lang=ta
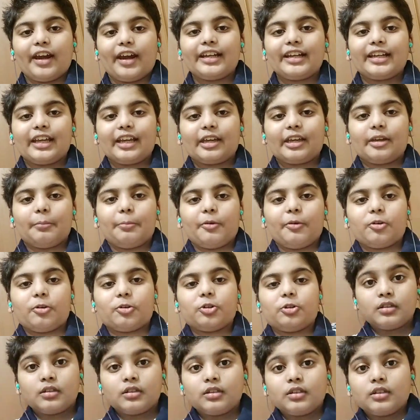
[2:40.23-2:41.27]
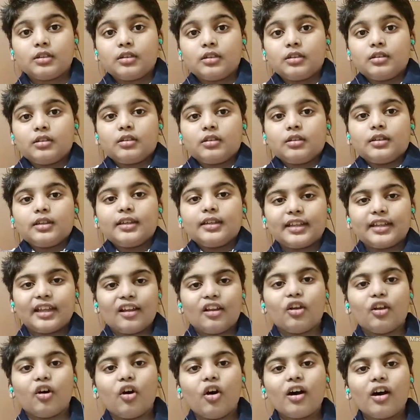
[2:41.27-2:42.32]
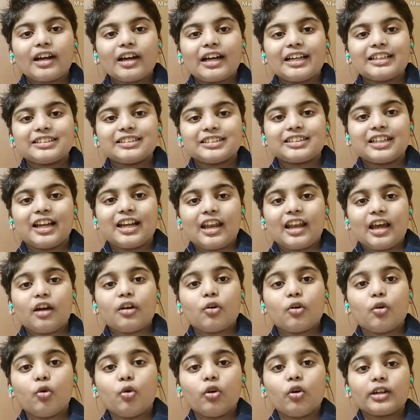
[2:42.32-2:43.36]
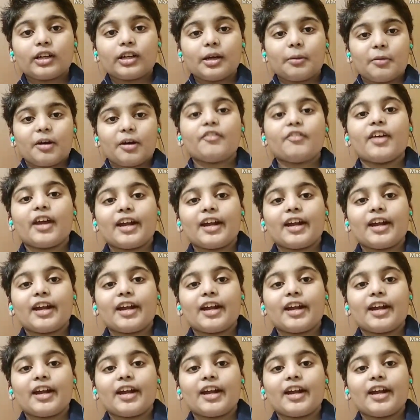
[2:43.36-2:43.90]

வேட்டைக்கு போகும் இந்த லோக்கஸ்ட் எல்லாம் கூட்டமாக